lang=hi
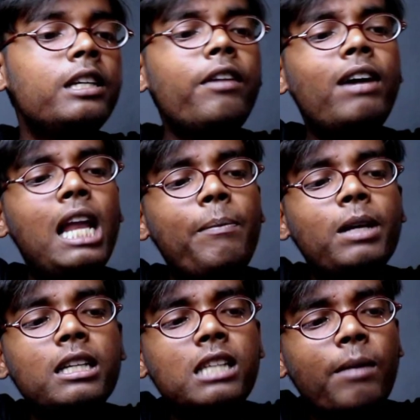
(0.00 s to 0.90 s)
ये वाला
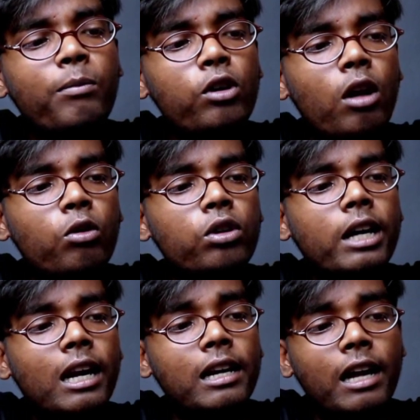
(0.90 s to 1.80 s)
एप्लीकेशन आपको
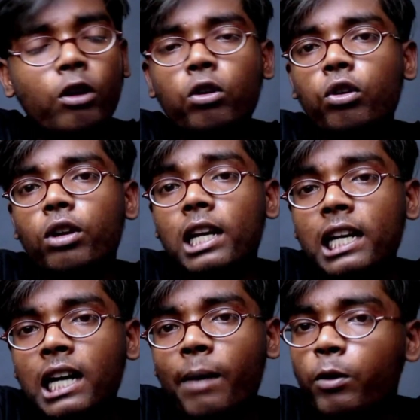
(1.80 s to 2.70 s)
डाउनलोड कर लेना कोलोर
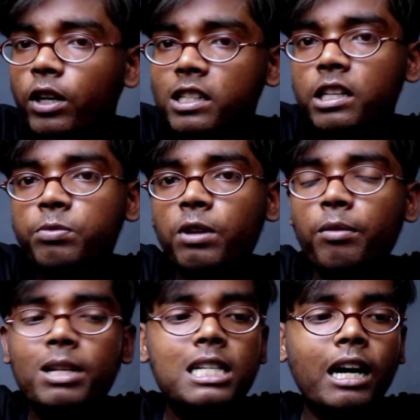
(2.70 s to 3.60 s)
लिंक आपको डिस्क्रिप्शन
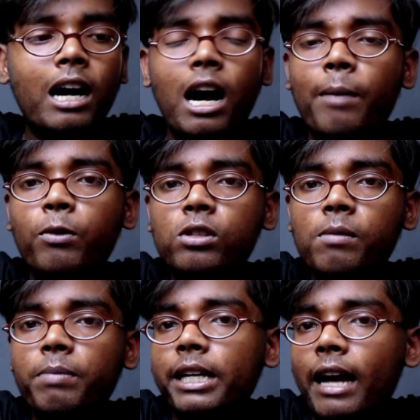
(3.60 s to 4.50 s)
में मिल जाएगा आपको
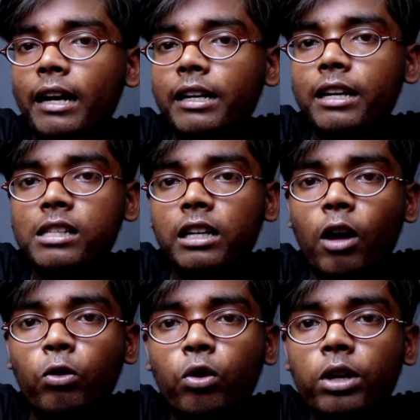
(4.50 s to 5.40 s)
सिंपली क्या करना है इसे
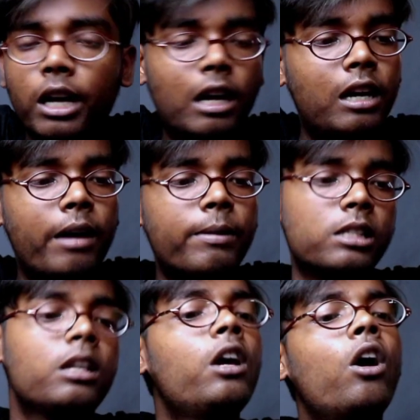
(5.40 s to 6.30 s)
डाउनलोड कर लेना
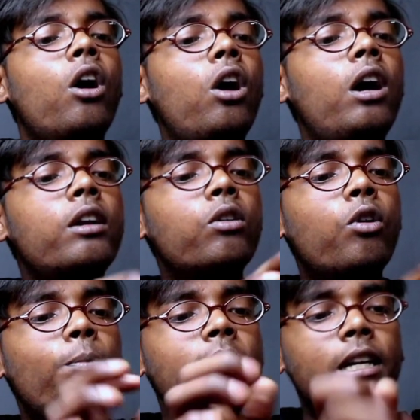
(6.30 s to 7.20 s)
बस और
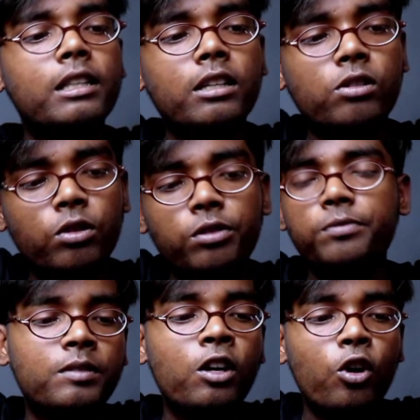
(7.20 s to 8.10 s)
ओपन कर दे इसको
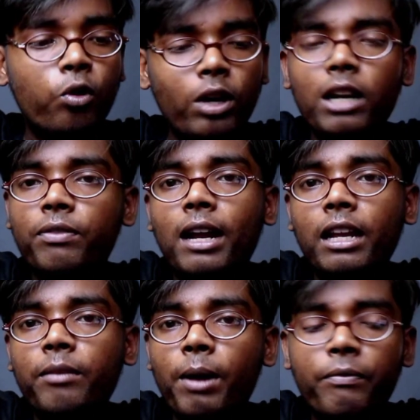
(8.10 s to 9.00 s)
कोई लफड़ा
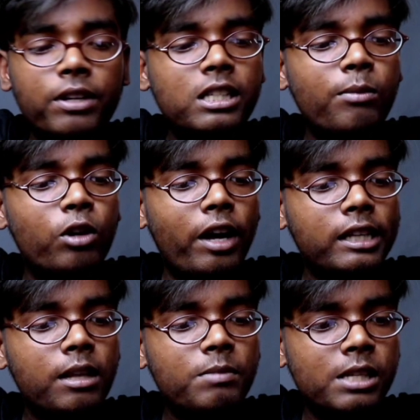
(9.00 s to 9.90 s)
नहीं मैं फिर से बोला
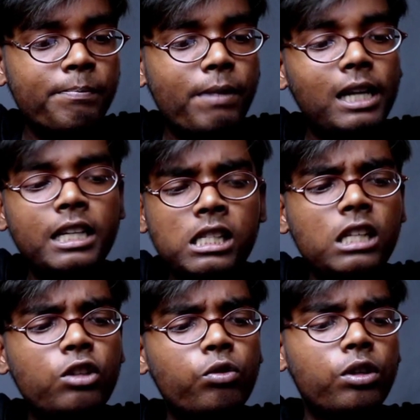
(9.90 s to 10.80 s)
एकदम सिंपल
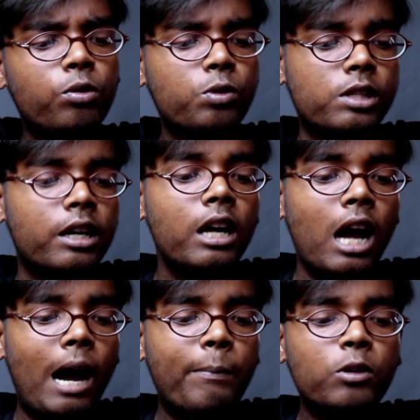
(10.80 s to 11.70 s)
इजी टू यूज़ है
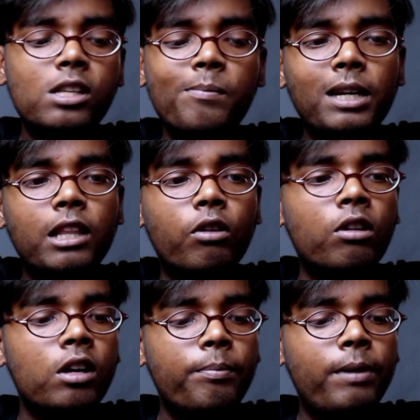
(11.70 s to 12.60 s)
आपको सिंपली देखो
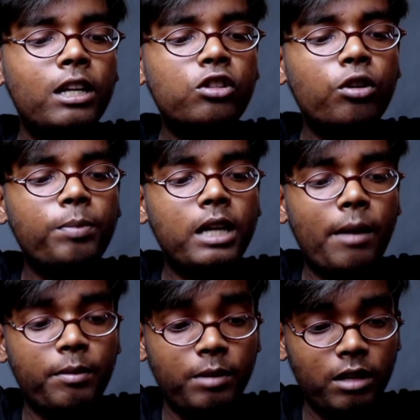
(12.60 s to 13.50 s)
प्ले स्टोर पे
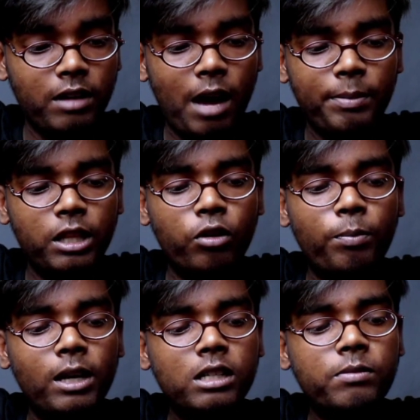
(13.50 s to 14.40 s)
यहाँ पे मतलब यहाँ पे देखो
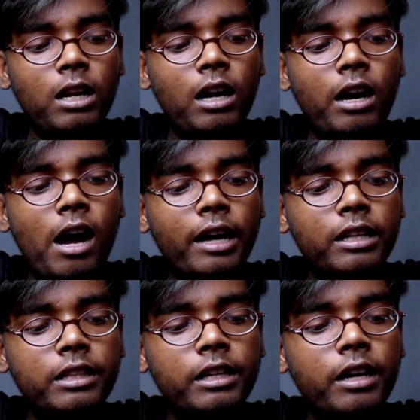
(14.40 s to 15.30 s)
प्लस वाला
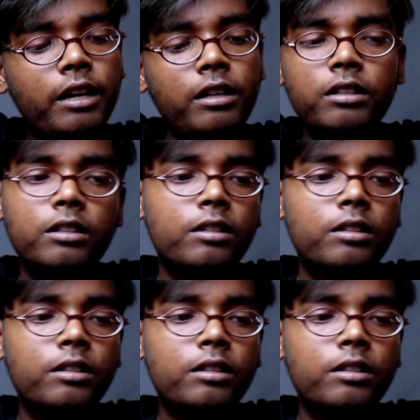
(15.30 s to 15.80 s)
आइकन दिख रहा है